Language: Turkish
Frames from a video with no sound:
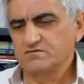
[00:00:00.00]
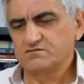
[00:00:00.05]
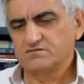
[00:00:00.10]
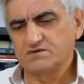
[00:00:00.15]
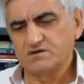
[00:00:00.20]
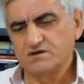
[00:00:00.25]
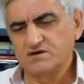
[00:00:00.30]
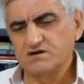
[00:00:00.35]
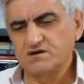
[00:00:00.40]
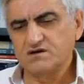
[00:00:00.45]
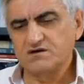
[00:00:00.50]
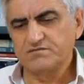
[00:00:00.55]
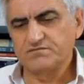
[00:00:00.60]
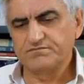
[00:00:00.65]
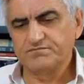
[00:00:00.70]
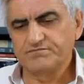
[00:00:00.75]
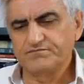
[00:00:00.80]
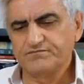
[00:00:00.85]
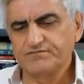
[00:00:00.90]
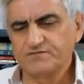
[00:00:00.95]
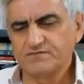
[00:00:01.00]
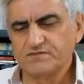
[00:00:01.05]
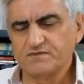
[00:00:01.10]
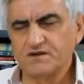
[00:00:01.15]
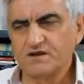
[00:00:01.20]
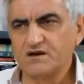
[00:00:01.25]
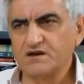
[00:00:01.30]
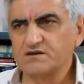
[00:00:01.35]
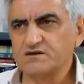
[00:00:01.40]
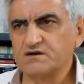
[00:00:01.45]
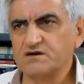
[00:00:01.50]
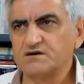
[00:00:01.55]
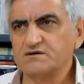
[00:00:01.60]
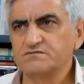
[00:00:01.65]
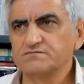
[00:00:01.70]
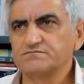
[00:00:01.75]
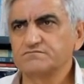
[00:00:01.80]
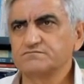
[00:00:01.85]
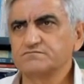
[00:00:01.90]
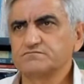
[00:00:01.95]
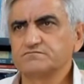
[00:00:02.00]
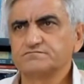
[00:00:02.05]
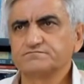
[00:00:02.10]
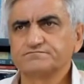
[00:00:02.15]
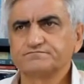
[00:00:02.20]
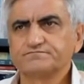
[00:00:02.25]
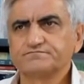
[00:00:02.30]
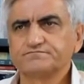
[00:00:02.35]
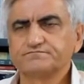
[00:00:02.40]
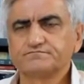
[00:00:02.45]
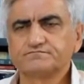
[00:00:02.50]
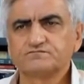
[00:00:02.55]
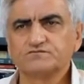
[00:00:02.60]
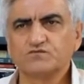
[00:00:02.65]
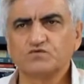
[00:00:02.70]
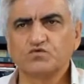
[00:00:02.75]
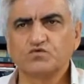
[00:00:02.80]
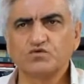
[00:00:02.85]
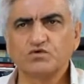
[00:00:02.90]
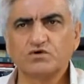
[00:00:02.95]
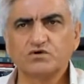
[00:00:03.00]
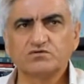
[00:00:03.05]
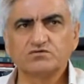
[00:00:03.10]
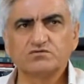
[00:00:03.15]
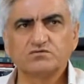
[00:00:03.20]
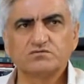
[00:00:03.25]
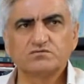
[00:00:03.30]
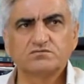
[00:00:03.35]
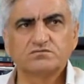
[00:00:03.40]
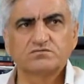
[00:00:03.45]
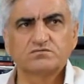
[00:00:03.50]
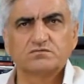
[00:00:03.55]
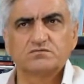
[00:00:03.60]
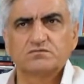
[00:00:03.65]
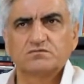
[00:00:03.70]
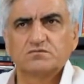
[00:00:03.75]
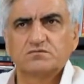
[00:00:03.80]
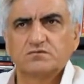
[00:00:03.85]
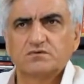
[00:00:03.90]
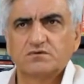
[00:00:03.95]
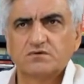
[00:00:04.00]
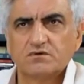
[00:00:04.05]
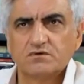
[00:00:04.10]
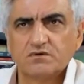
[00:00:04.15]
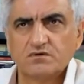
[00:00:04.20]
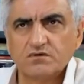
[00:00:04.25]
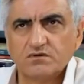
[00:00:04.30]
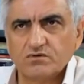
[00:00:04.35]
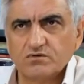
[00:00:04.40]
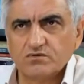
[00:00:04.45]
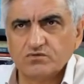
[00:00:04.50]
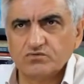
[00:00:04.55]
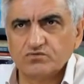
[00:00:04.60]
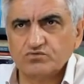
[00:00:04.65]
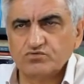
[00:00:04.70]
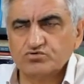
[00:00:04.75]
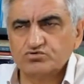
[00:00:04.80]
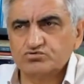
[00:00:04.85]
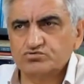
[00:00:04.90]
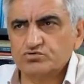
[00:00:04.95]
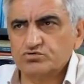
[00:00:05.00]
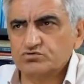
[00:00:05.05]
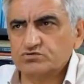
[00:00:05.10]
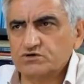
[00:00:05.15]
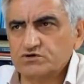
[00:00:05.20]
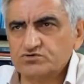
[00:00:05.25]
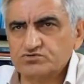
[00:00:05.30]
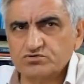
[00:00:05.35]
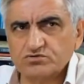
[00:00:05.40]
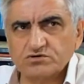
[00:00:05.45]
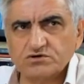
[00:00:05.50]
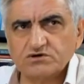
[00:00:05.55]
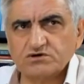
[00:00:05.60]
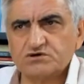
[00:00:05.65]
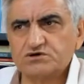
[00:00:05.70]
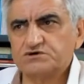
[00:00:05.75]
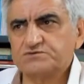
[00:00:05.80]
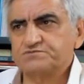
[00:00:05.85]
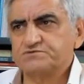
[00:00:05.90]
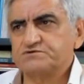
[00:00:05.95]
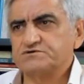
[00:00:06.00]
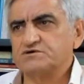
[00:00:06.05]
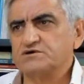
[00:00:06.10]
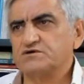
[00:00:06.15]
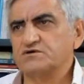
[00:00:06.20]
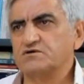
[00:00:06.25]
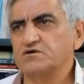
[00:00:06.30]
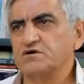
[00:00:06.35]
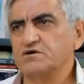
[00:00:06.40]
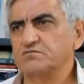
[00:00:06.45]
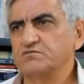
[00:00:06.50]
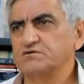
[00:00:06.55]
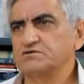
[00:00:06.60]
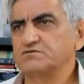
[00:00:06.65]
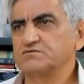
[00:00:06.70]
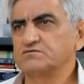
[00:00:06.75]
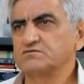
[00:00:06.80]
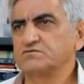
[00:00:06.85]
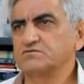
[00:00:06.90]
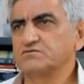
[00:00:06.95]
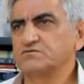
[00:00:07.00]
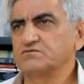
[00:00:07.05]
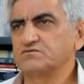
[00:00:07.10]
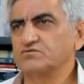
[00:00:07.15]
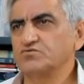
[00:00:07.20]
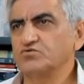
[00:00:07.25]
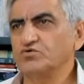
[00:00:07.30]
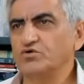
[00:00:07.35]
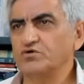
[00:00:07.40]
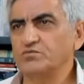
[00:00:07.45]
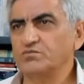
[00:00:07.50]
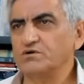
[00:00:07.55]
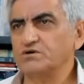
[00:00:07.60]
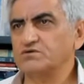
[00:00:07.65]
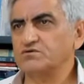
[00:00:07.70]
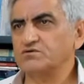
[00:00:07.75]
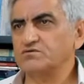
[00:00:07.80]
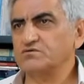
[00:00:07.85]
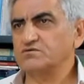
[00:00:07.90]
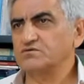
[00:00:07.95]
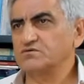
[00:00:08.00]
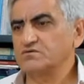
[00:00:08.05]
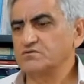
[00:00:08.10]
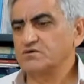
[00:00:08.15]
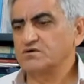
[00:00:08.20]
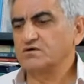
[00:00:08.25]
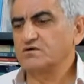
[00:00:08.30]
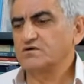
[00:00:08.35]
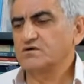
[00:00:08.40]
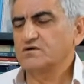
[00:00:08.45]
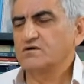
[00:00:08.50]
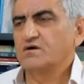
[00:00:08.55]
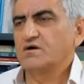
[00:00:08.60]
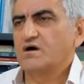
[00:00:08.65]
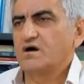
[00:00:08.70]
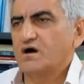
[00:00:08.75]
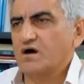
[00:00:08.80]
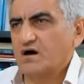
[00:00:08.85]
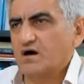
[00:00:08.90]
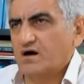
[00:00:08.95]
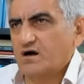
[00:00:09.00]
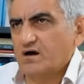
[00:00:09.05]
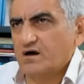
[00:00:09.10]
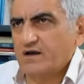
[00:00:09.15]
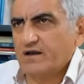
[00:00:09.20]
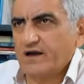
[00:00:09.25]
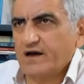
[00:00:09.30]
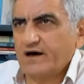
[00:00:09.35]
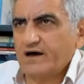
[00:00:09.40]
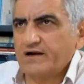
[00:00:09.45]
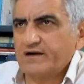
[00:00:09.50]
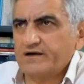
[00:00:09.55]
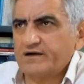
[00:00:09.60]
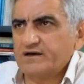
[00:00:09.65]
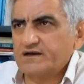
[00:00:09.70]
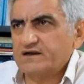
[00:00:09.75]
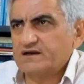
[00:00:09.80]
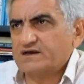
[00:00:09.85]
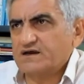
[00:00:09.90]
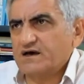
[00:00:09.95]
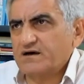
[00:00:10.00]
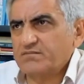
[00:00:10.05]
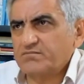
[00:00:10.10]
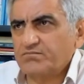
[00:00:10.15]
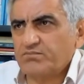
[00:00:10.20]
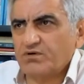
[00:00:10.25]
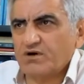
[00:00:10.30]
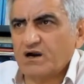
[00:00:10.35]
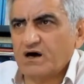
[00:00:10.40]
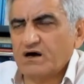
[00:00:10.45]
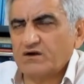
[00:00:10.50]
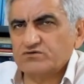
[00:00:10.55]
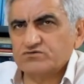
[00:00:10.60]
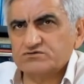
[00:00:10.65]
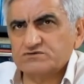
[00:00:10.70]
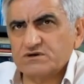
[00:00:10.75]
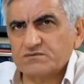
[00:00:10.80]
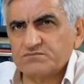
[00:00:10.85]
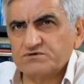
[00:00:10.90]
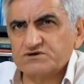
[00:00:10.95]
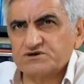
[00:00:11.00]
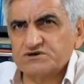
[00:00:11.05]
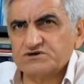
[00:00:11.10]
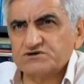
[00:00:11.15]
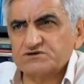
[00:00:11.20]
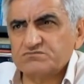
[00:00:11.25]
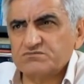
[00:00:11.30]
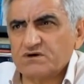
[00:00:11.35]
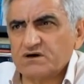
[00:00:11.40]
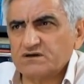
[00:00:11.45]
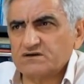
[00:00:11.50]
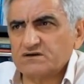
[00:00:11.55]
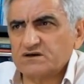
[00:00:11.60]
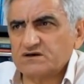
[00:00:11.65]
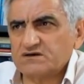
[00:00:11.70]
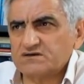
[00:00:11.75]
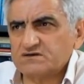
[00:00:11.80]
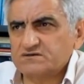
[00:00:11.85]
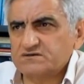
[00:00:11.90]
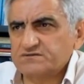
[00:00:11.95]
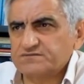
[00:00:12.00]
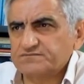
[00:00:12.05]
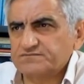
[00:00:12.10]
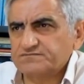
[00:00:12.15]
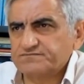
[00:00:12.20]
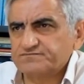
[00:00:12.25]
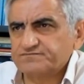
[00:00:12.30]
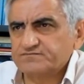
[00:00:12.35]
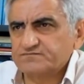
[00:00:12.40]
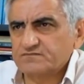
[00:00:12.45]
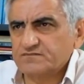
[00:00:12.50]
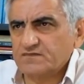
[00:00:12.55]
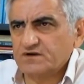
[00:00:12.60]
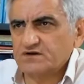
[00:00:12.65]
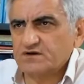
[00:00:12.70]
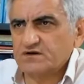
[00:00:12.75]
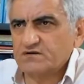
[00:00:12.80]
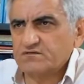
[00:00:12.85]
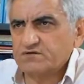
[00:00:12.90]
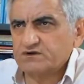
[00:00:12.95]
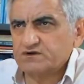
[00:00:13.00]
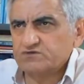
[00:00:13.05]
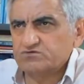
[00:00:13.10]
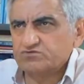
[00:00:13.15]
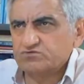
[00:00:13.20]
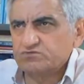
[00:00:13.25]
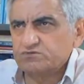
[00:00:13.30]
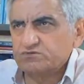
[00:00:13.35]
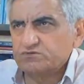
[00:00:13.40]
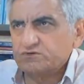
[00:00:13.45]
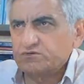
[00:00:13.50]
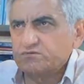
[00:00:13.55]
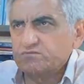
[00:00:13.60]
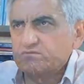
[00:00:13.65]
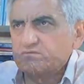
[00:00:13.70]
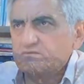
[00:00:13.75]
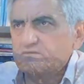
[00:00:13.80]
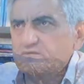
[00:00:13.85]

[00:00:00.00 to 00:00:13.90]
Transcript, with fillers: Deneyelim. Denediler. Ne oldu? Üç dört ay sonra hiçbir şeyler kalmadı. Normal dönüyor. Yani liken planus da bir çeşit mantardı. Tedavi ederiz, sorun değil.